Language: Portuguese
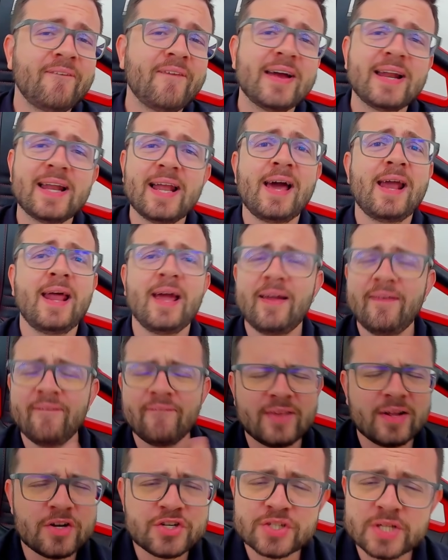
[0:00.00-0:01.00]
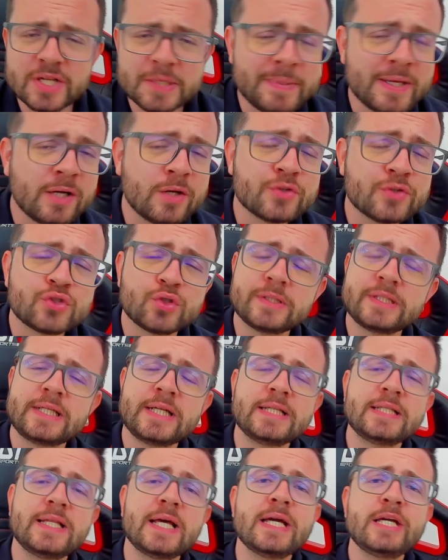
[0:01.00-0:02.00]
Fala galera, aqui fala do Alexandre Bianco, eu sou
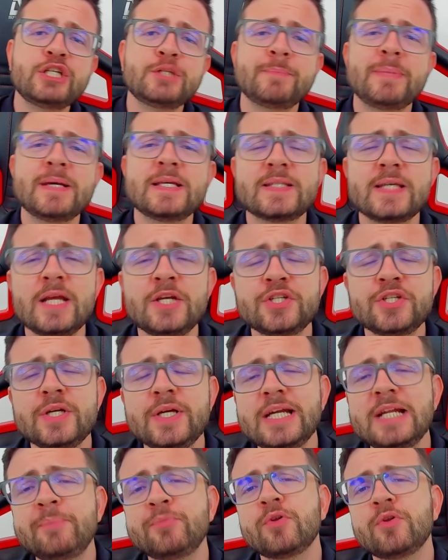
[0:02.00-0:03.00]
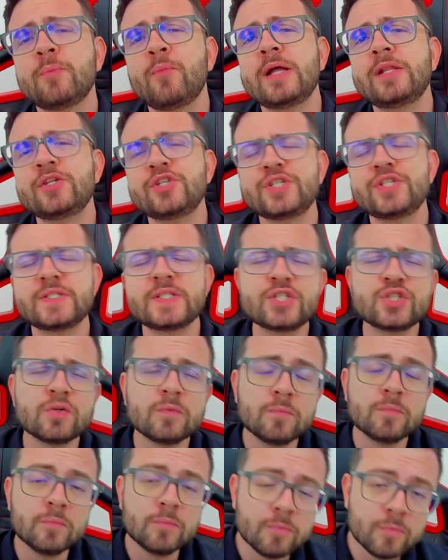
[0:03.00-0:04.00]
trader e especialista em criptomoedas,
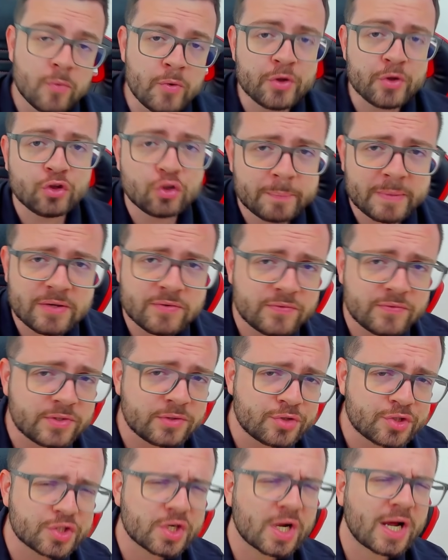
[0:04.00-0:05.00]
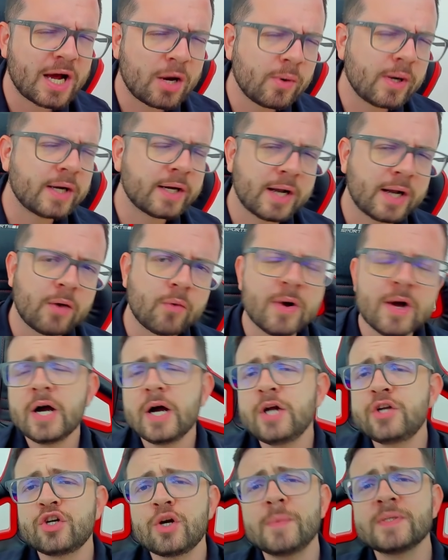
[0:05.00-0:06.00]
sejam muito bem-vindos ao canal.
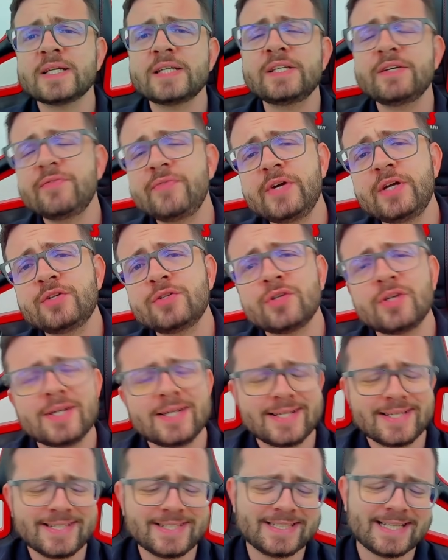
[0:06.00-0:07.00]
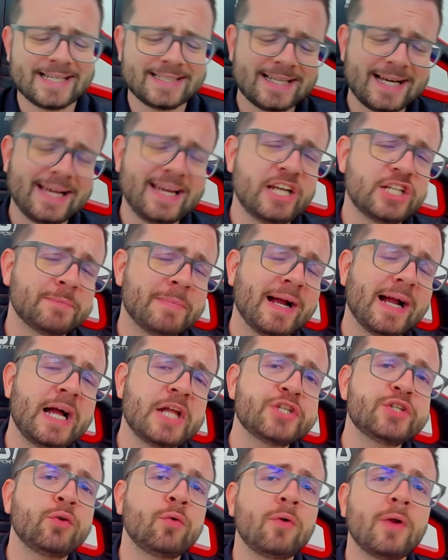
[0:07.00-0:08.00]
Antes de começar esse vídeo, já dá aquela
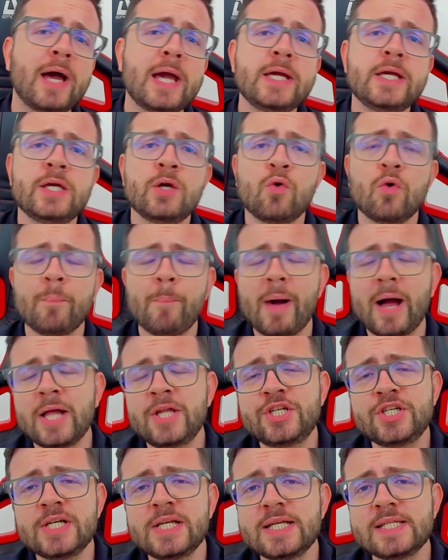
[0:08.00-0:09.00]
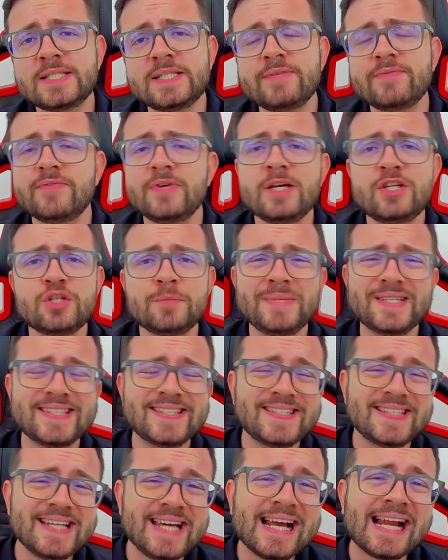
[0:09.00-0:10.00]
esmagadinha no like, compartilha esse vídeo, me
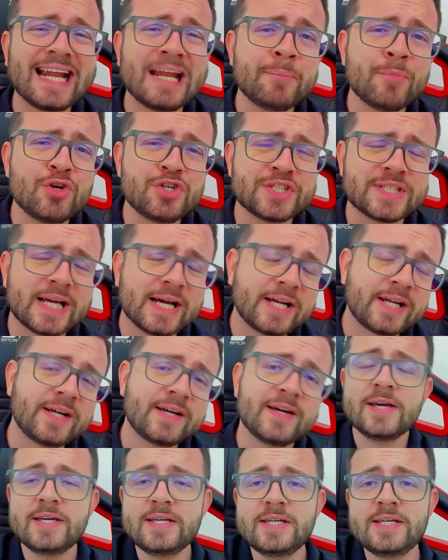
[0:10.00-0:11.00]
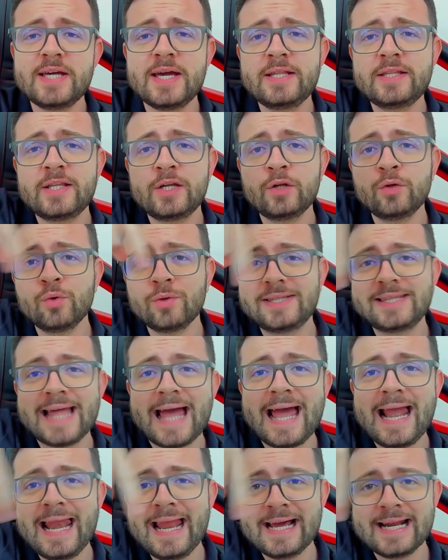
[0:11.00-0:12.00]
siga lá no meu Instagram e entre no
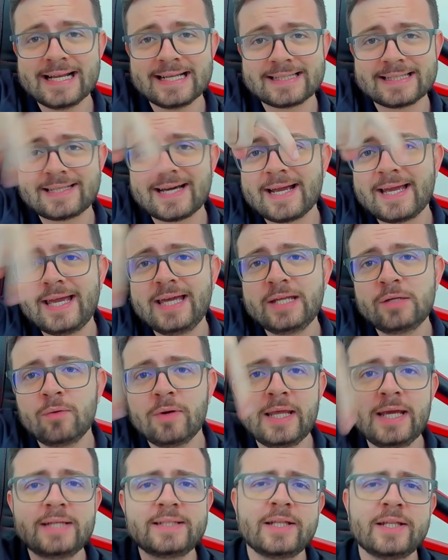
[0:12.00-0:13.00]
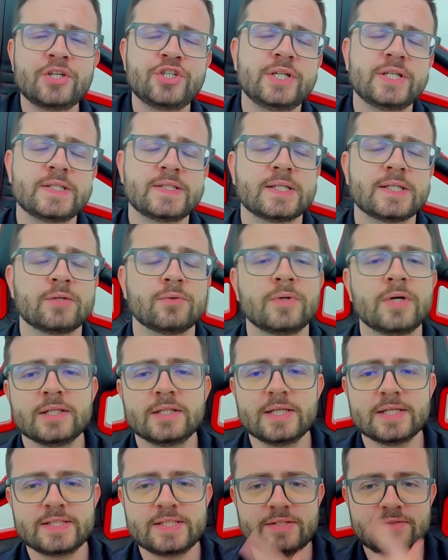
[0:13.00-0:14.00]
Telegram, tá aqui no link da descrição
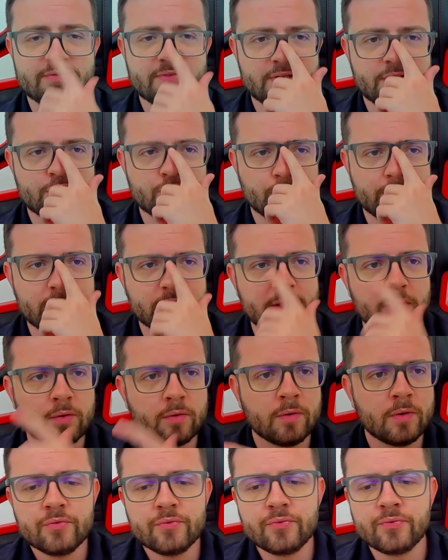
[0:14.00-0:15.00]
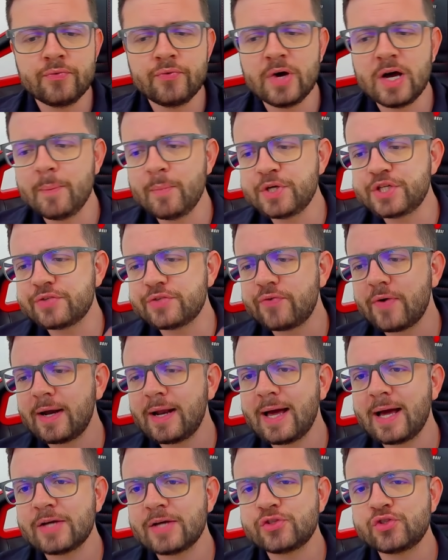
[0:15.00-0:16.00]
desse vídeo. Então, vamos
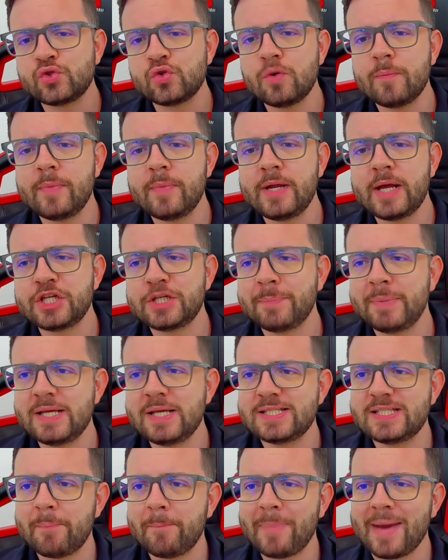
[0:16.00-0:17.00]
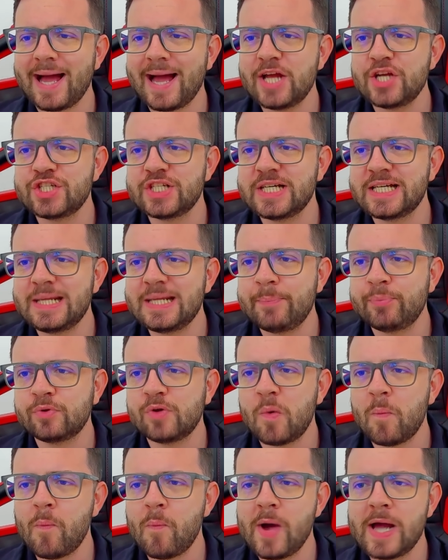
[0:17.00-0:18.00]
falar sobre as principais
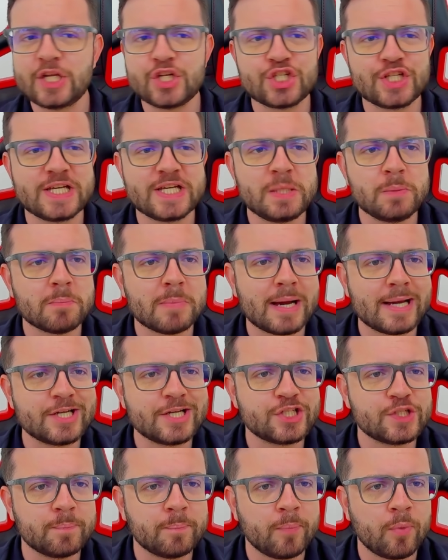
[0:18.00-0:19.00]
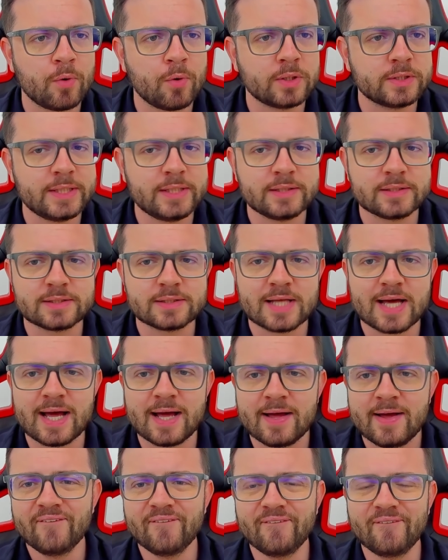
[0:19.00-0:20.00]
criptomoedas que mais podem
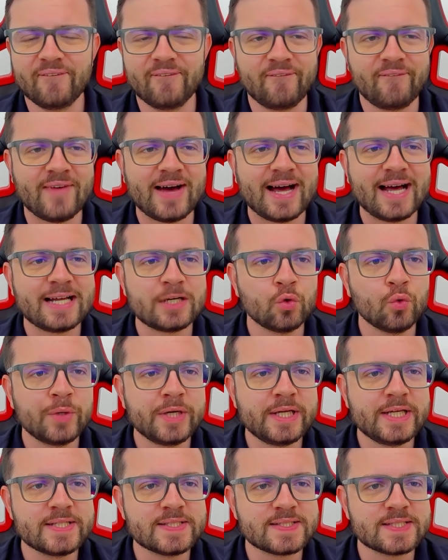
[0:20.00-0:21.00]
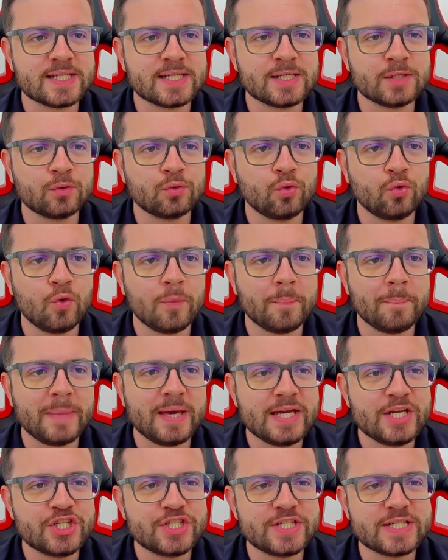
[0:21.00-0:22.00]
estar tá valorizando no
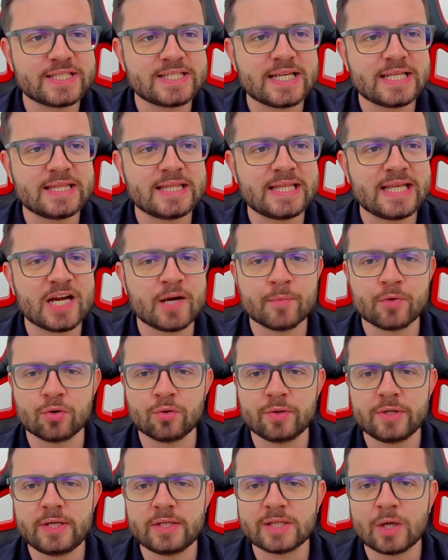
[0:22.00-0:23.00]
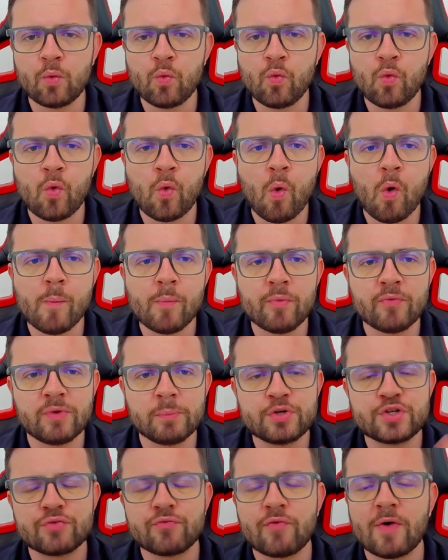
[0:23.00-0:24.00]
mês de setembro. Então, como
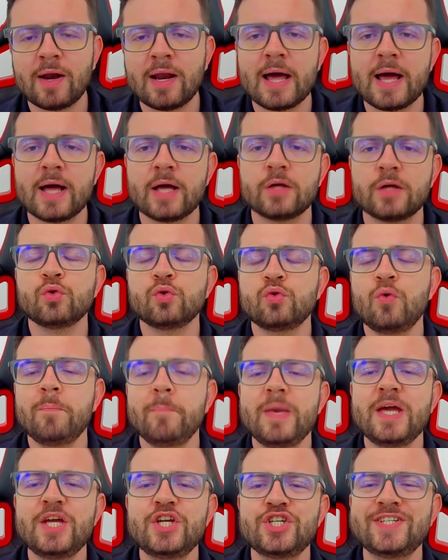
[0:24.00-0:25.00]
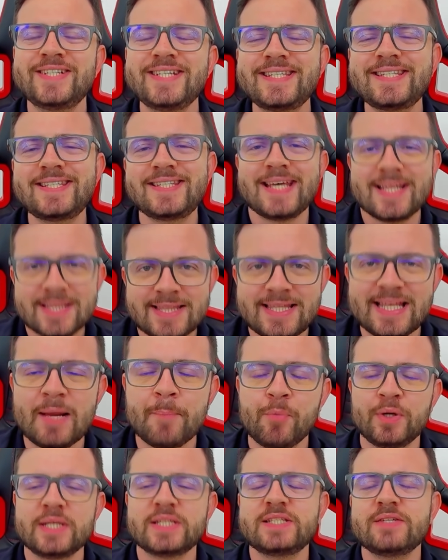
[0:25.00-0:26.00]
vamos falar do mês de
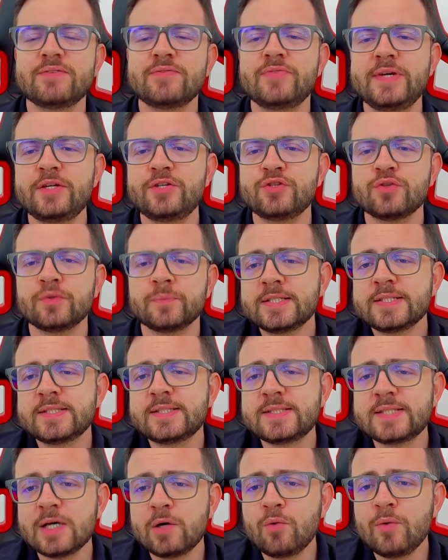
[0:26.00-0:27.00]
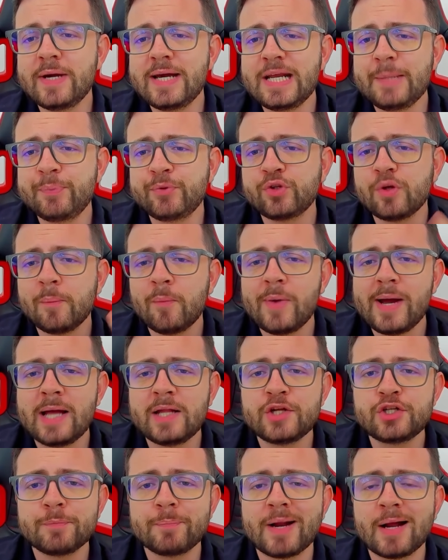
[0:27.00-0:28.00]
setembro nesse vídeo, são
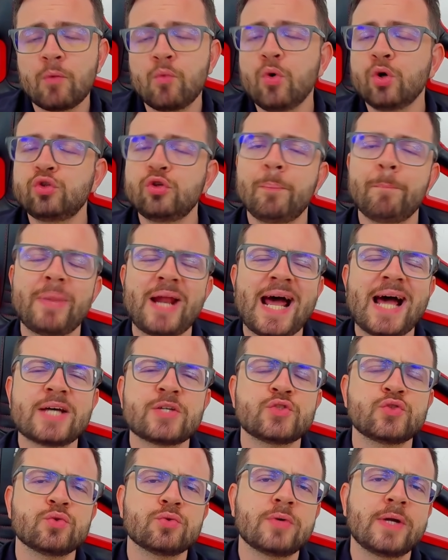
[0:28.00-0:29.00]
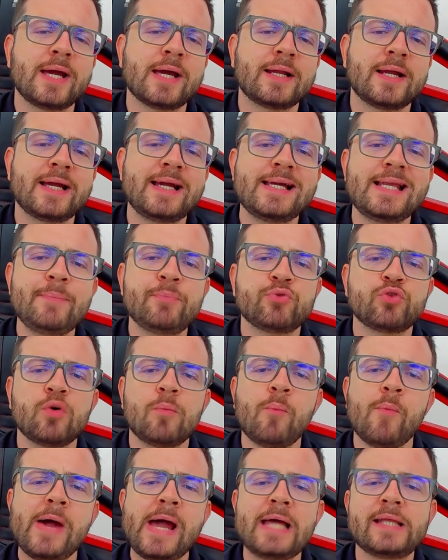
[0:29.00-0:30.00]
criptomoedas para curto prazo, aquela
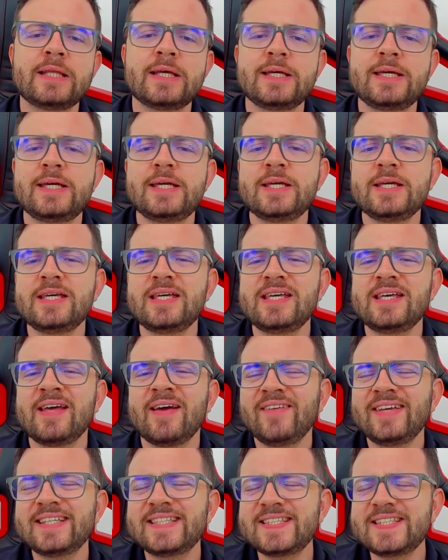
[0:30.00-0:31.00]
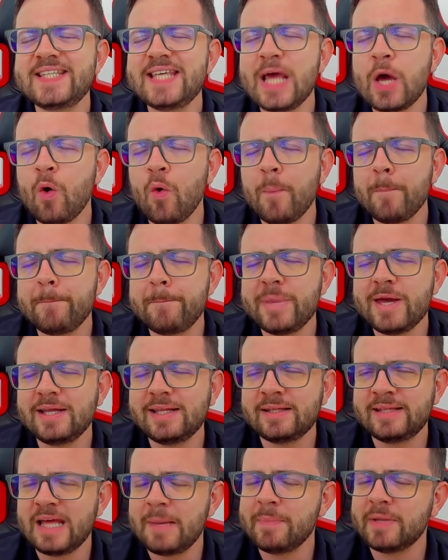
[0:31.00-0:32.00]
criptomoeda que se
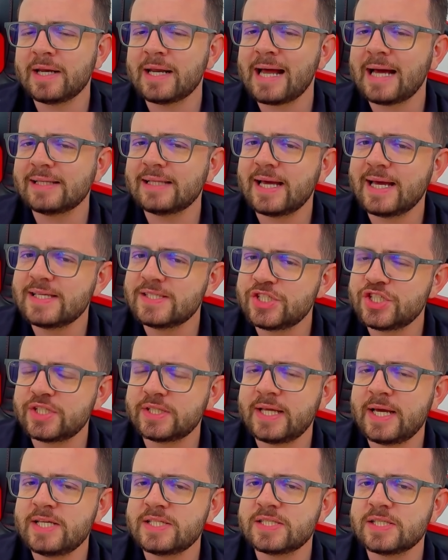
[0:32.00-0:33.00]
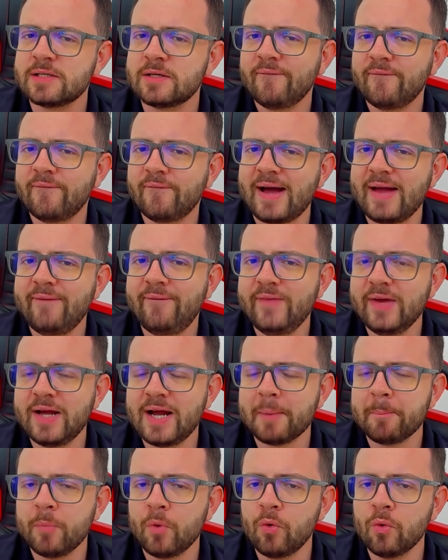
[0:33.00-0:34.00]
romper determinada resistência vai
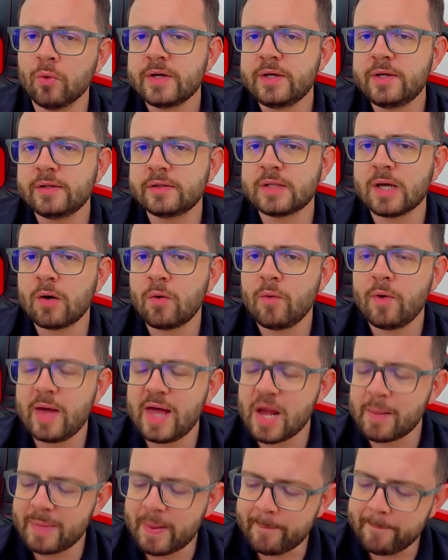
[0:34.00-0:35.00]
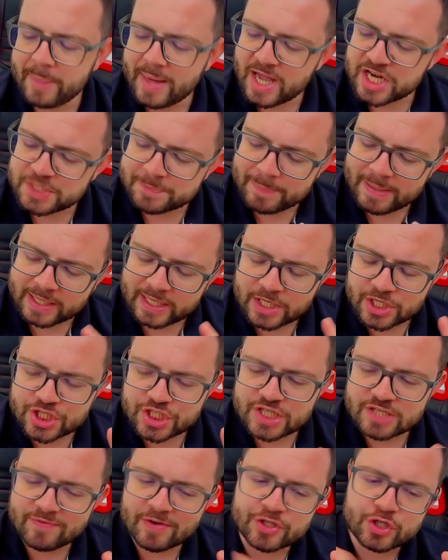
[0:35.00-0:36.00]
ficar boa. Então, é uma
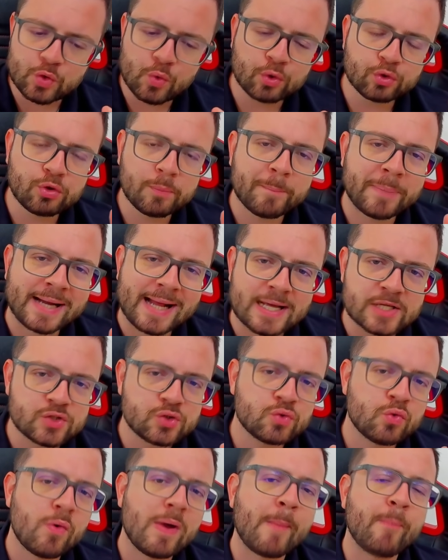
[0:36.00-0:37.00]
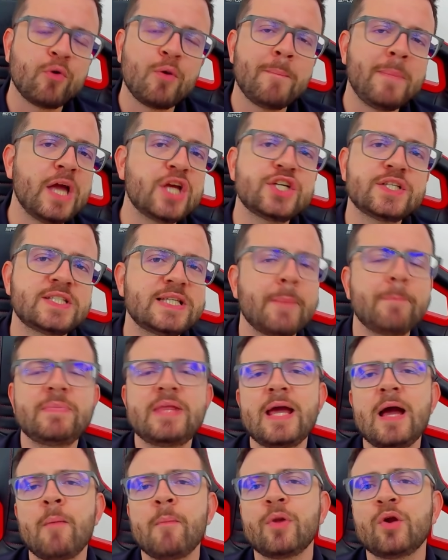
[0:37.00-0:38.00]
perspectiva de curto prazo, é para o mês de
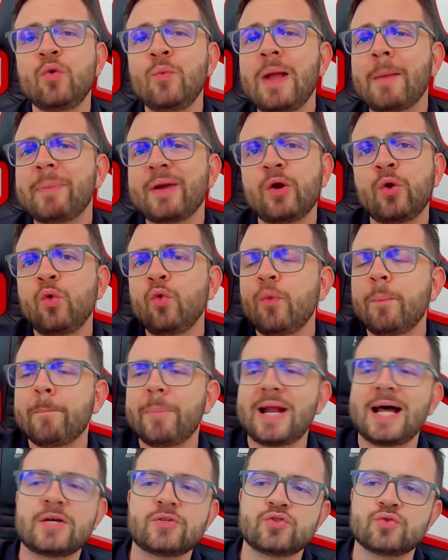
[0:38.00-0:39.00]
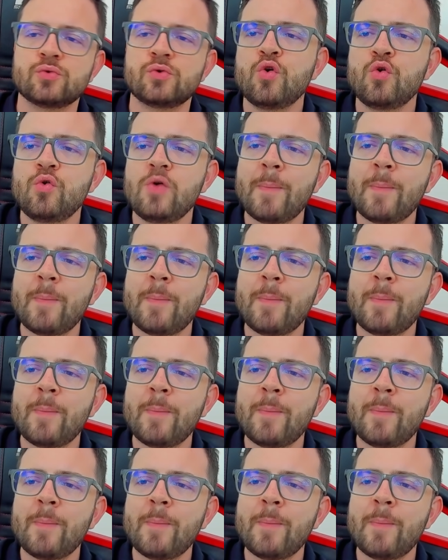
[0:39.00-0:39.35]
setembro, não é para longo prazo.